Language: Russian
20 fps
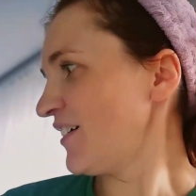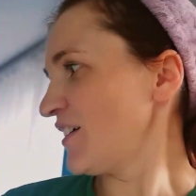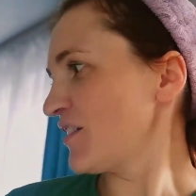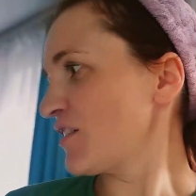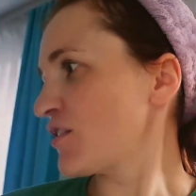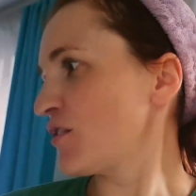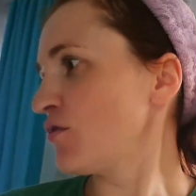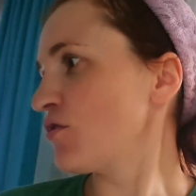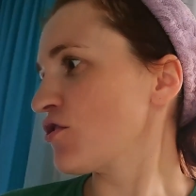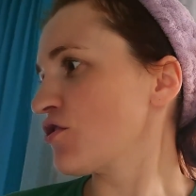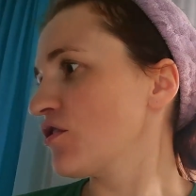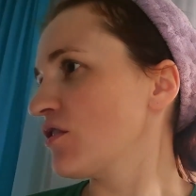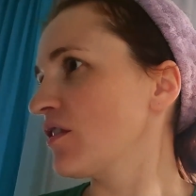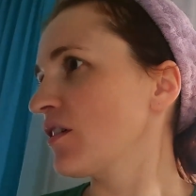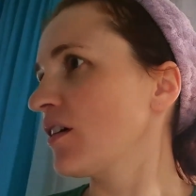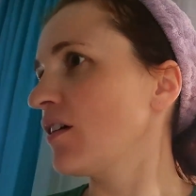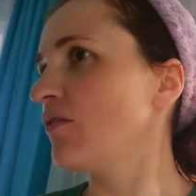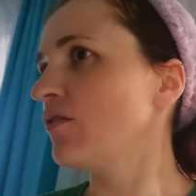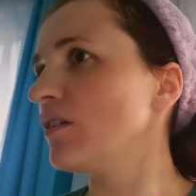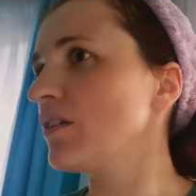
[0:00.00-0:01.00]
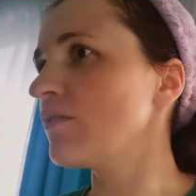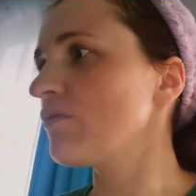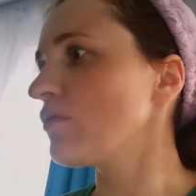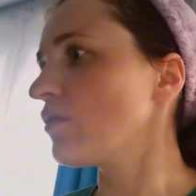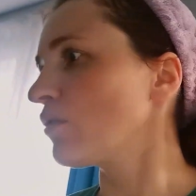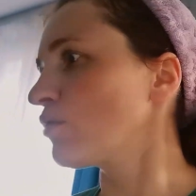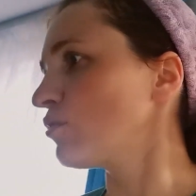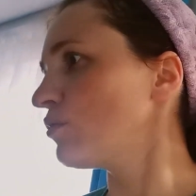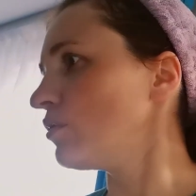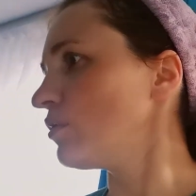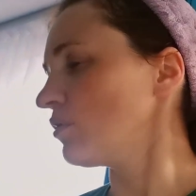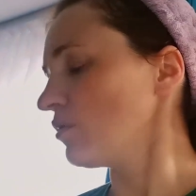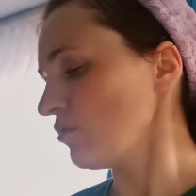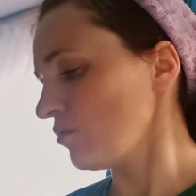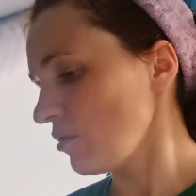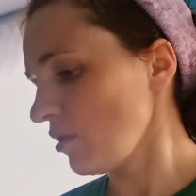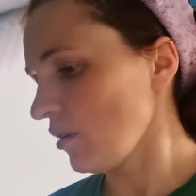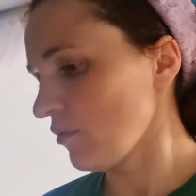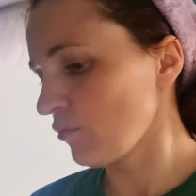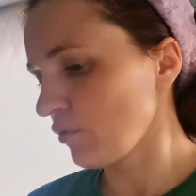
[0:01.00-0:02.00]
Сложно договаривать. А куда ее?
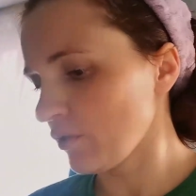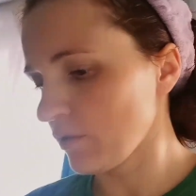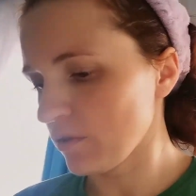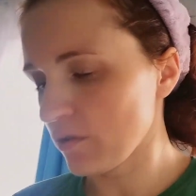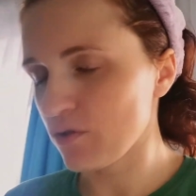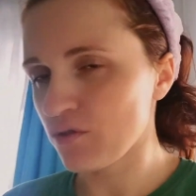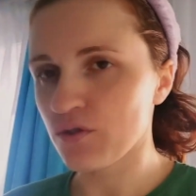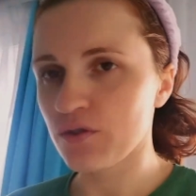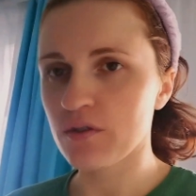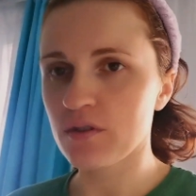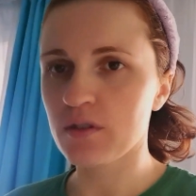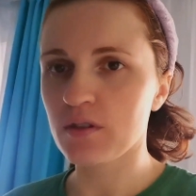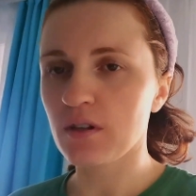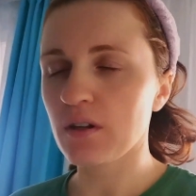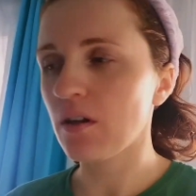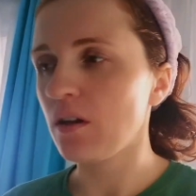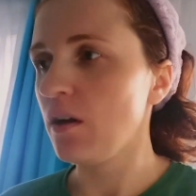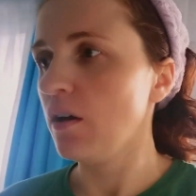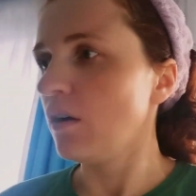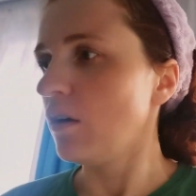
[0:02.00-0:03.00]
А, она лежит на столе.